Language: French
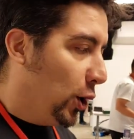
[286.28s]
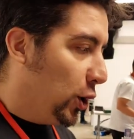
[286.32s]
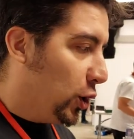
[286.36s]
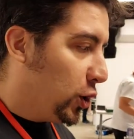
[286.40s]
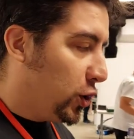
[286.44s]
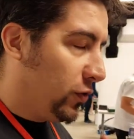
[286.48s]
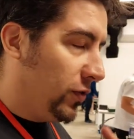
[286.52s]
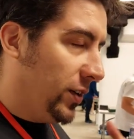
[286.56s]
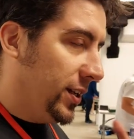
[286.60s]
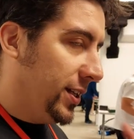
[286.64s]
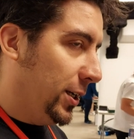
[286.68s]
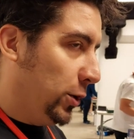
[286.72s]

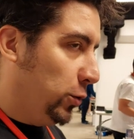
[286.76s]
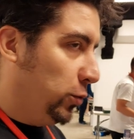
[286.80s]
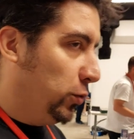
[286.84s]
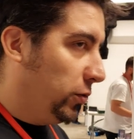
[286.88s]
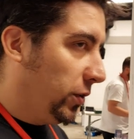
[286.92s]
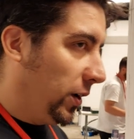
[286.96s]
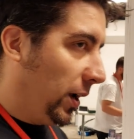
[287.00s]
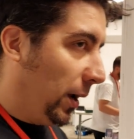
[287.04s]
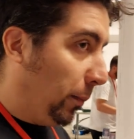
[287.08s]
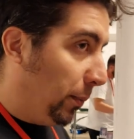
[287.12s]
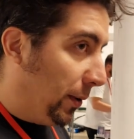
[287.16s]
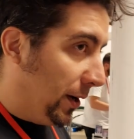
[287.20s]
je vais
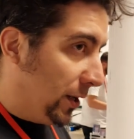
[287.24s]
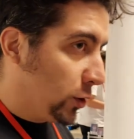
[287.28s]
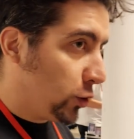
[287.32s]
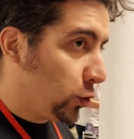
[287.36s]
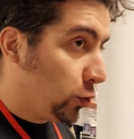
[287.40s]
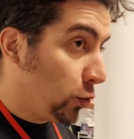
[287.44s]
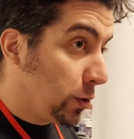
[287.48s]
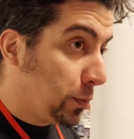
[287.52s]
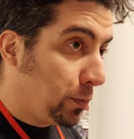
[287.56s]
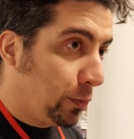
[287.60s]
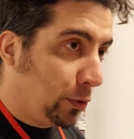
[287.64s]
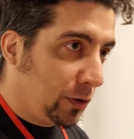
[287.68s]
découvrir plein de
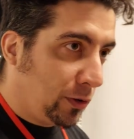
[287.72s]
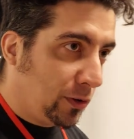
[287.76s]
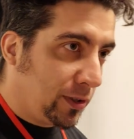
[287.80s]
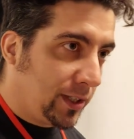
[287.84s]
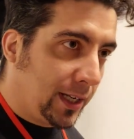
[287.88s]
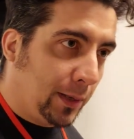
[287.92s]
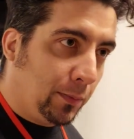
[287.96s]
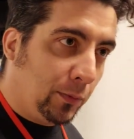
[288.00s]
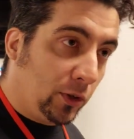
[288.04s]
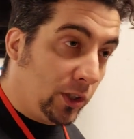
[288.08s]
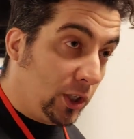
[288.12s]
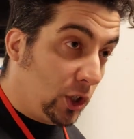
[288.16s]
choses,
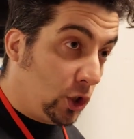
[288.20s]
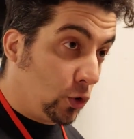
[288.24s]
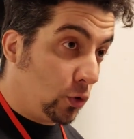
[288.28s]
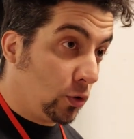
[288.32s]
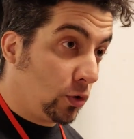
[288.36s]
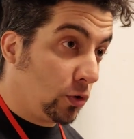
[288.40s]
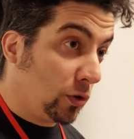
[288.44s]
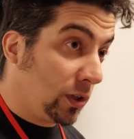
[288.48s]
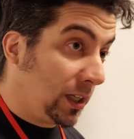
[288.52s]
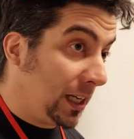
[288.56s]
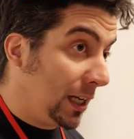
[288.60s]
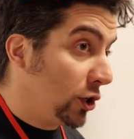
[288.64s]
potentiellement des
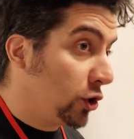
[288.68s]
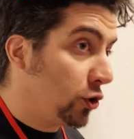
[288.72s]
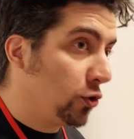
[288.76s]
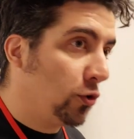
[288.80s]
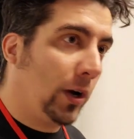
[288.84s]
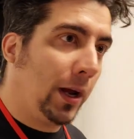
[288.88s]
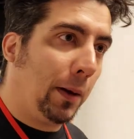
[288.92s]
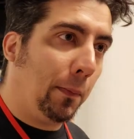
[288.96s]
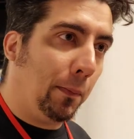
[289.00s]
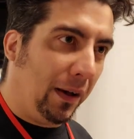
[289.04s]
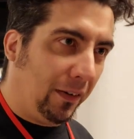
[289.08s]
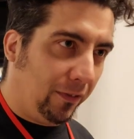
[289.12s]
choses auxquelles je
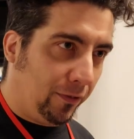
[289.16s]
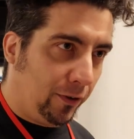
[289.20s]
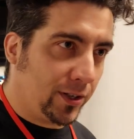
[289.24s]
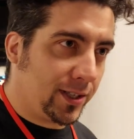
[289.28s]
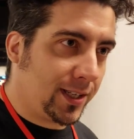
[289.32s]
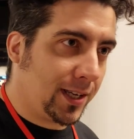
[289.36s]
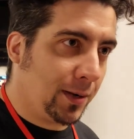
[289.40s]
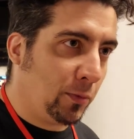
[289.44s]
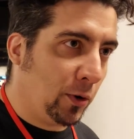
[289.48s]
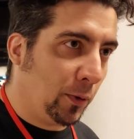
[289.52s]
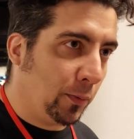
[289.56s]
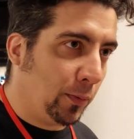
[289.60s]
n'aurais pas
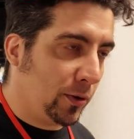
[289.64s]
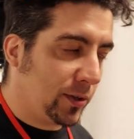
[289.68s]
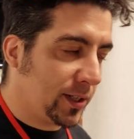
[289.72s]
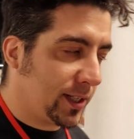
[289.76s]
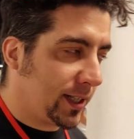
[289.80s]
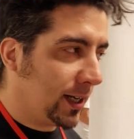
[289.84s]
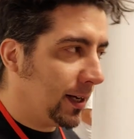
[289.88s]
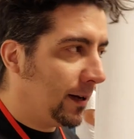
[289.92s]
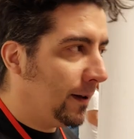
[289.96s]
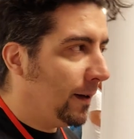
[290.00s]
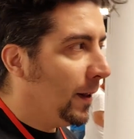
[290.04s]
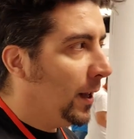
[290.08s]
forcément
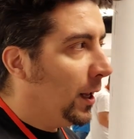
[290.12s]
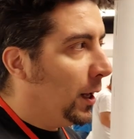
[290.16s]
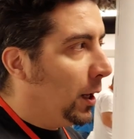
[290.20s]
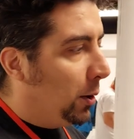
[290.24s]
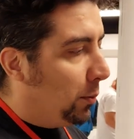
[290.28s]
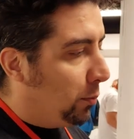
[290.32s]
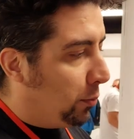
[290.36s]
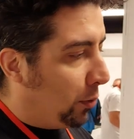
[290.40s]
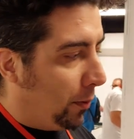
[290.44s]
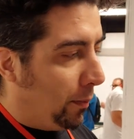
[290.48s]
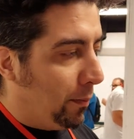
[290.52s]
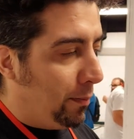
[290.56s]
pensé,
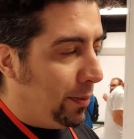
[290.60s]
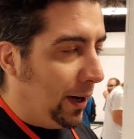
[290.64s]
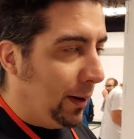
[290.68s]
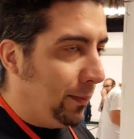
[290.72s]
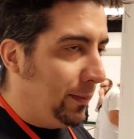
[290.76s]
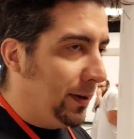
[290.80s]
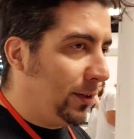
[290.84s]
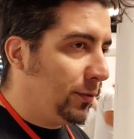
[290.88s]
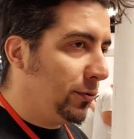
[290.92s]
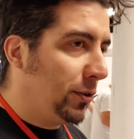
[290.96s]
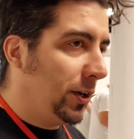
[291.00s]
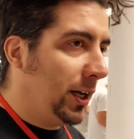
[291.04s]
pour me
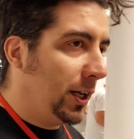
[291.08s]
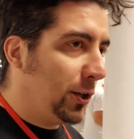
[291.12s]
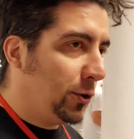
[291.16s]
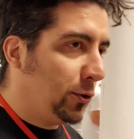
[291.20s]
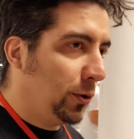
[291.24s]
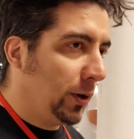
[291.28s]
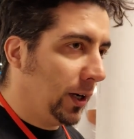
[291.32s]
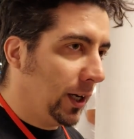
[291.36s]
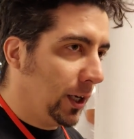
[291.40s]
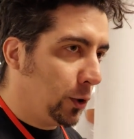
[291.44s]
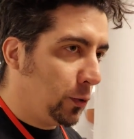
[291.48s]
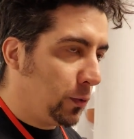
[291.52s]
permettre voilà, de
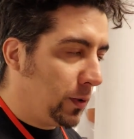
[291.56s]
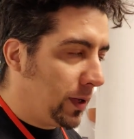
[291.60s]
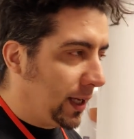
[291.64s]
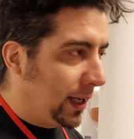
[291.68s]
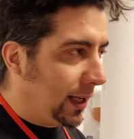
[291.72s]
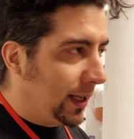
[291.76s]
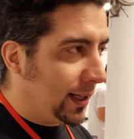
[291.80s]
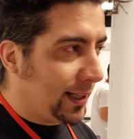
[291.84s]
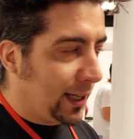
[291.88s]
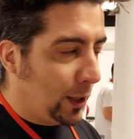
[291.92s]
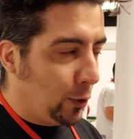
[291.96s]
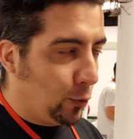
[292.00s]

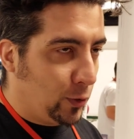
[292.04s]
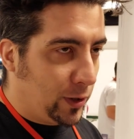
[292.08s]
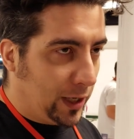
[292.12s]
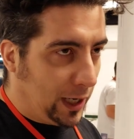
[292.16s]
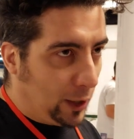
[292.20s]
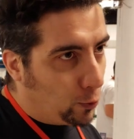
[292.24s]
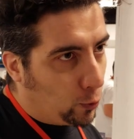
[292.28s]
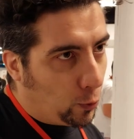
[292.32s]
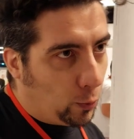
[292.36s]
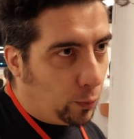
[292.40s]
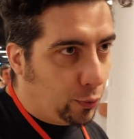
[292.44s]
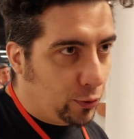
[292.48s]
régulier telle ou
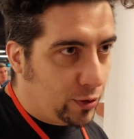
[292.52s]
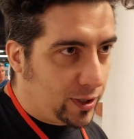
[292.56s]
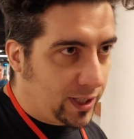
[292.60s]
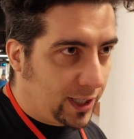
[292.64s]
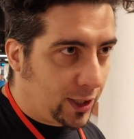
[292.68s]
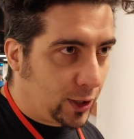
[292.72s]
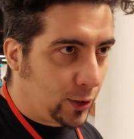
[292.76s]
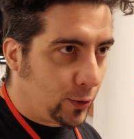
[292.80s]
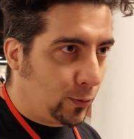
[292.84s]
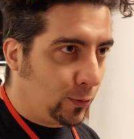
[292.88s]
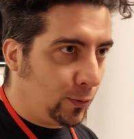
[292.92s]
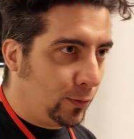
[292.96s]
telle
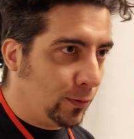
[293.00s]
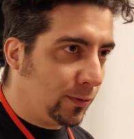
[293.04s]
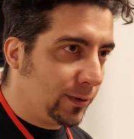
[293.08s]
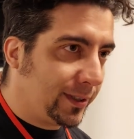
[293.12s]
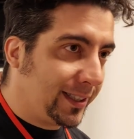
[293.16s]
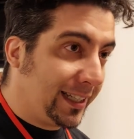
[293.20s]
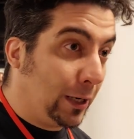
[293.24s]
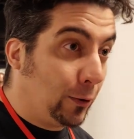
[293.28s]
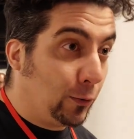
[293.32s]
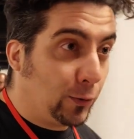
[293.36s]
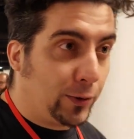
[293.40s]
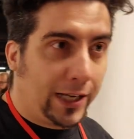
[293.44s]
composition,
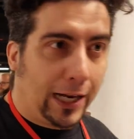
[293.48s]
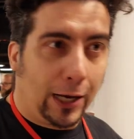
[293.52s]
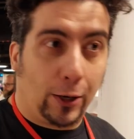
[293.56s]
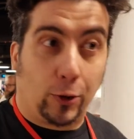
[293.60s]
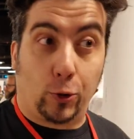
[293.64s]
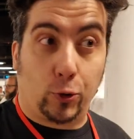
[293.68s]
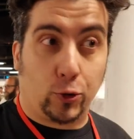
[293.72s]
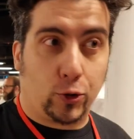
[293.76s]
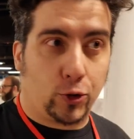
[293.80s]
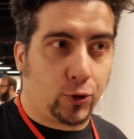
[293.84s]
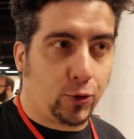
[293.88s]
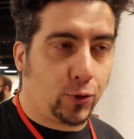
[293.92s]
tel ou tel
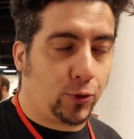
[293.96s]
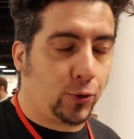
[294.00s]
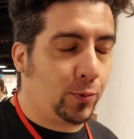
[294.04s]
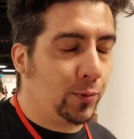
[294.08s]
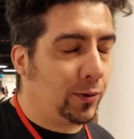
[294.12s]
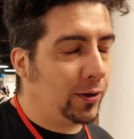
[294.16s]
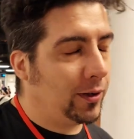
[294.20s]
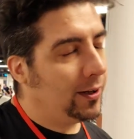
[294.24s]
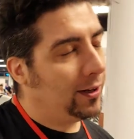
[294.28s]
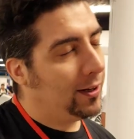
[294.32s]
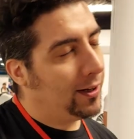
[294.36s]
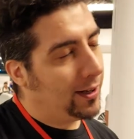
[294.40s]
costume,
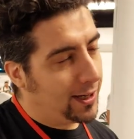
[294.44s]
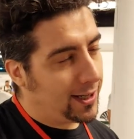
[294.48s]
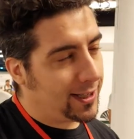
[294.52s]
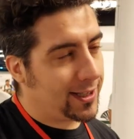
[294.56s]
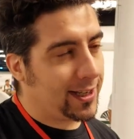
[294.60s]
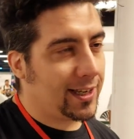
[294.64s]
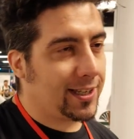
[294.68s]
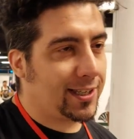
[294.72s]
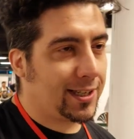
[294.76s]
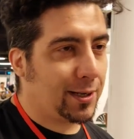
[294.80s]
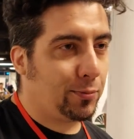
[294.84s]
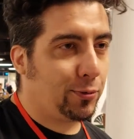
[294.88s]
et
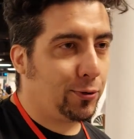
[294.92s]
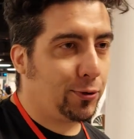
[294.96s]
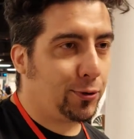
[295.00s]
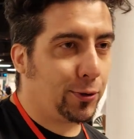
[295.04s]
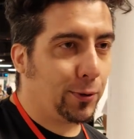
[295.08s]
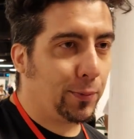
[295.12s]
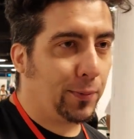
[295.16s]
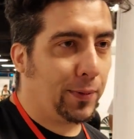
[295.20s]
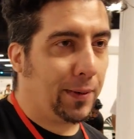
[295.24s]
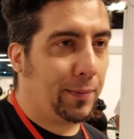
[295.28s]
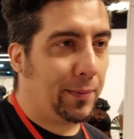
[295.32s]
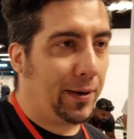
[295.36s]
ça c'est
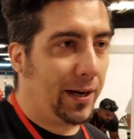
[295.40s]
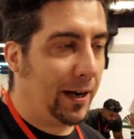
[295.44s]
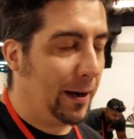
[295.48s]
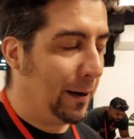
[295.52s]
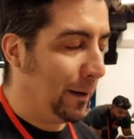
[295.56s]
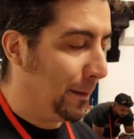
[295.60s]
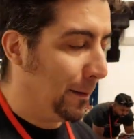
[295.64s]
plutôt pas mal.